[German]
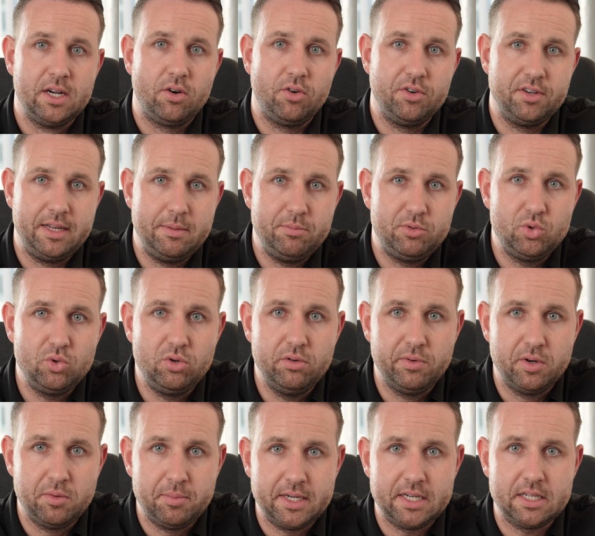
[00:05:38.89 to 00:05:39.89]
und dem Zuge
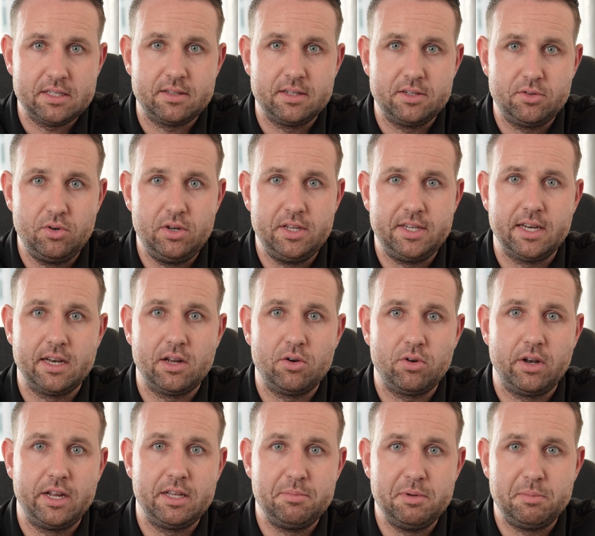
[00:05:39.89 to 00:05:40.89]
würde man das natürlich dann auch
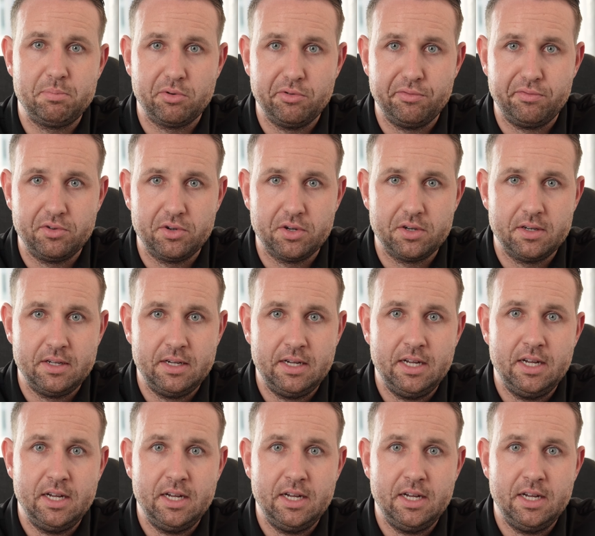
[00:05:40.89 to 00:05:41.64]
gleich mitprüfen können.